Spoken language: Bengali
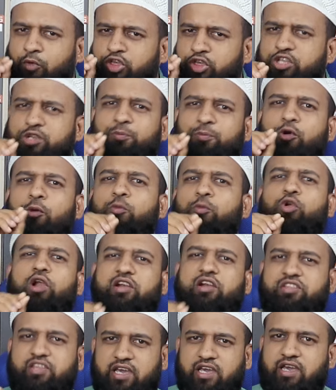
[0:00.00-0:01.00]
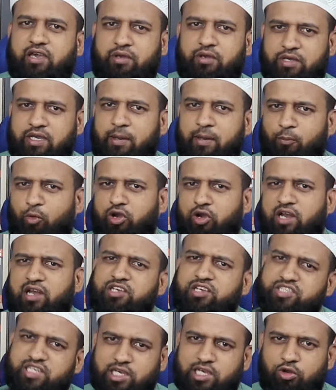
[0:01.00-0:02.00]
মোস্ট পপুলার যে ইয়ে
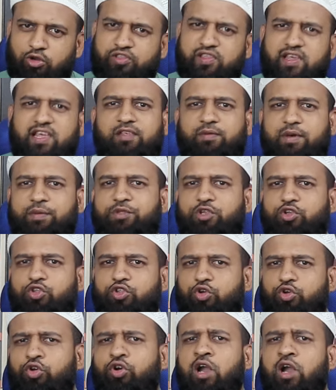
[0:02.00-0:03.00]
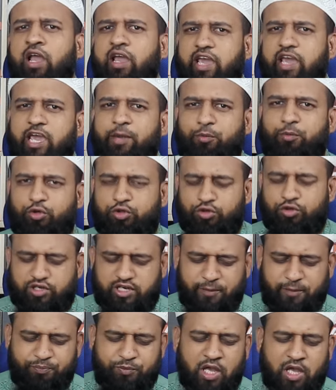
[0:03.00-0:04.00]
মডেলটা সেটাই হলো সিক্স ফাইভ জিরো জিরো এই
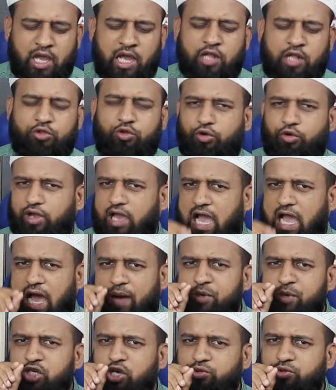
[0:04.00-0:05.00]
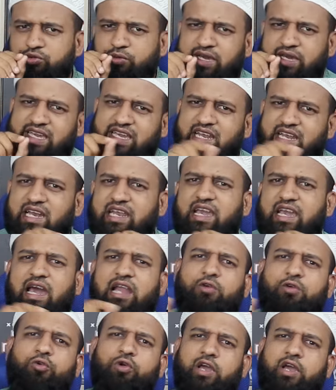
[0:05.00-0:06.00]
প্রসেসরটি তো আমি সবসময়
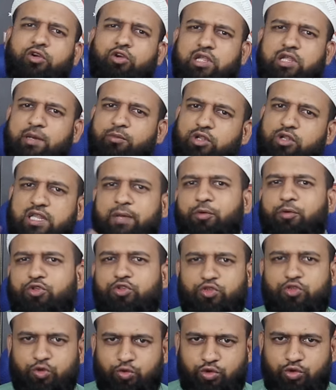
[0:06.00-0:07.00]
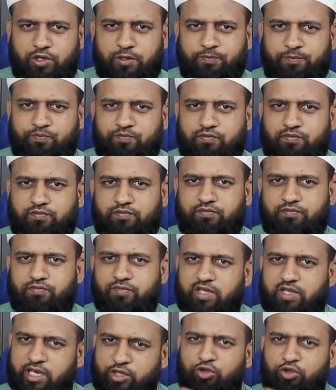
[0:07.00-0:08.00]
ক্লিয়ার করে কথা বলতে পছন্দ করি
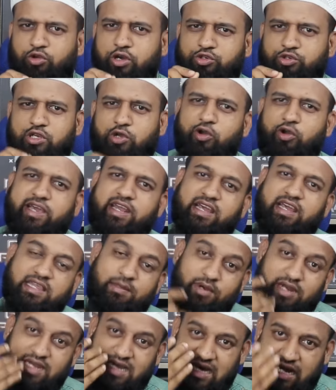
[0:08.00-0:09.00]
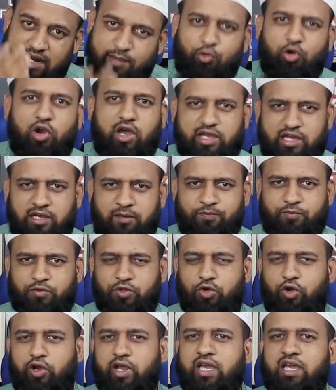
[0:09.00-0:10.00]
এই জন্য আসলে অনেকের কাছে আমার এটা খারাপও লাগে
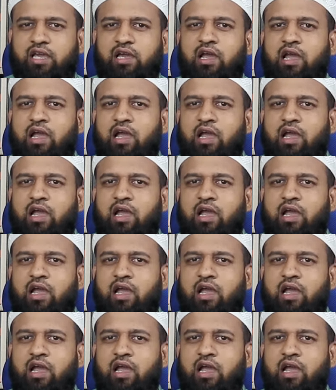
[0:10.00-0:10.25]
অনেক